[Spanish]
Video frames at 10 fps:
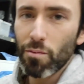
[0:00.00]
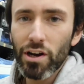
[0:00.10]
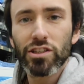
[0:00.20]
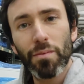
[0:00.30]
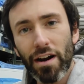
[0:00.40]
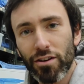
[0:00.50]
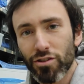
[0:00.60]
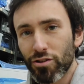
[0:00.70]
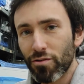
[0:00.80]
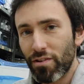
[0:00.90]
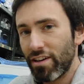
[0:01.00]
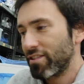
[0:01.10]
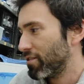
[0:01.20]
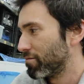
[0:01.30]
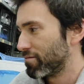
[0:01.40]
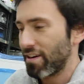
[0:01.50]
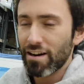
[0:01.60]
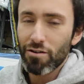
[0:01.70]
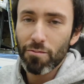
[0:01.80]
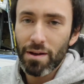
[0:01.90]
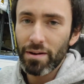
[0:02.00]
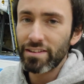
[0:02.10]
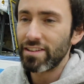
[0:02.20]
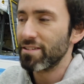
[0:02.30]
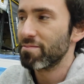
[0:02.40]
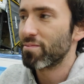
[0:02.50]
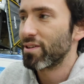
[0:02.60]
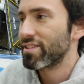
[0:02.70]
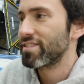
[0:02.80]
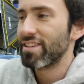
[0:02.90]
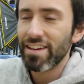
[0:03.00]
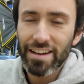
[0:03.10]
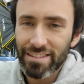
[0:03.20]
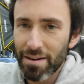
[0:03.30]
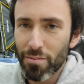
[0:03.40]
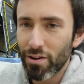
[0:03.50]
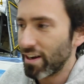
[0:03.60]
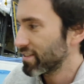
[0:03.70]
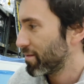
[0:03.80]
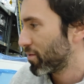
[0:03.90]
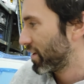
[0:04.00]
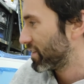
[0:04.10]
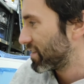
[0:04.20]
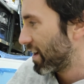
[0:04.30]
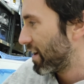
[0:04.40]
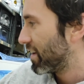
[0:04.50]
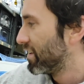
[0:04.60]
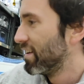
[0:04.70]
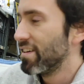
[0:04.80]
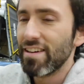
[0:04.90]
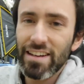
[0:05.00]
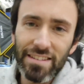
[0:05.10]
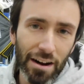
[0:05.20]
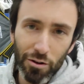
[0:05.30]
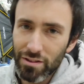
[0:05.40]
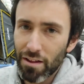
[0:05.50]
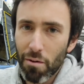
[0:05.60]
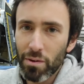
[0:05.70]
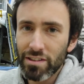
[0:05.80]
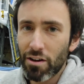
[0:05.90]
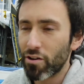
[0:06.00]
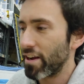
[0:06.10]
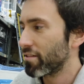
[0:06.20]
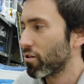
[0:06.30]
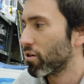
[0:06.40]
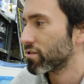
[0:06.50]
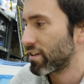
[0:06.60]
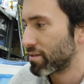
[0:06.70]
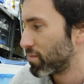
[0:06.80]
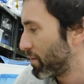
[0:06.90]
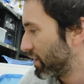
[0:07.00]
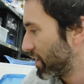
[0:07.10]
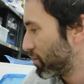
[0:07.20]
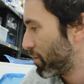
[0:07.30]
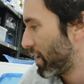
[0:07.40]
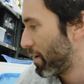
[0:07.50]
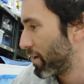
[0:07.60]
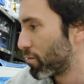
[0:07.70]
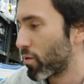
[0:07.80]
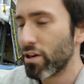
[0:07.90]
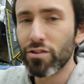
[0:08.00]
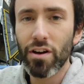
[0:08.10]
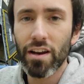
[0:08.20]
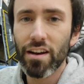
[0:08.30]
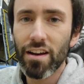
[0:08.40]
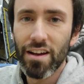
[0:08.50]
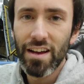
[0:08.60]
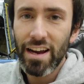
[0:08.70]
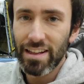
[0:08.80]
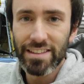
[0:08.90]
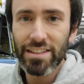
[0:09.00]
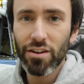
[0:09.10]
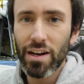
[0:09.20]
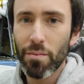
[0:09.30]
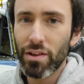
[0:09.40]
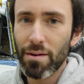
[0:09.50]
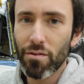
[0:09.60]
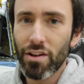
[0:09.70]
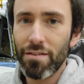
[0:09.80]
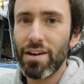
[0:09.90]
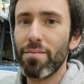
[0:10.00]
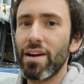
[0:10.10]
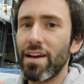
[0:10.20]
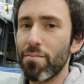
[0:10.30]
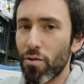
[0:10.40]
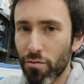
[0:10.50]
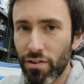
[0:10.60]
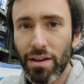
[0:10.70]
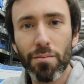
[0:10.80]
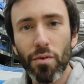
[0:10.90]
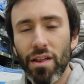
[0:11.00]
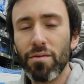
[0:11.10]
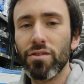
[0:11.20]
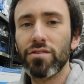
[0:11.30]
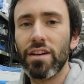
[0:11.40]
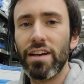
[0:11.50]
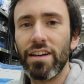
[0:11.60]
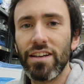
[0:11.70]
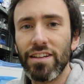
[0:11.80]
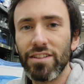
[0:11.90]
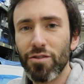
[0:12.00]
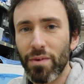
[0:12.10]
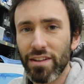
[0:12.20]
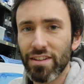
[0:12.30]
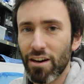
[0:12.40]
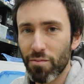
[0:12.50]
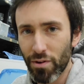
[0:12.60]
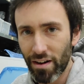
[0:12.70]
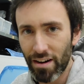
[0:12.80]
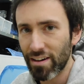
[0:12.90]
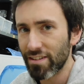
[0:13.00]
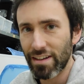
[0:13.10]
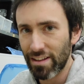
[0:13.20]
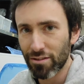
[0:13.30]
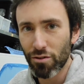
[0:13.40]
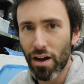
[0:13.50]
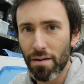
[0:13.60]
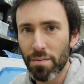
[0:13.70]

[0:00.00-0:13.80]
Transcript: hemos hecho para nosotros, ¿vale? Este es un rack, obviamente, pues de andar por casa porque está, está cortado por irse corriendo, está simplemente pues para ver un poquito el, diseño que le podríamos dar, ¿vale? Para que por fin podamos eh, suministraros pues rack que tanto nos habéis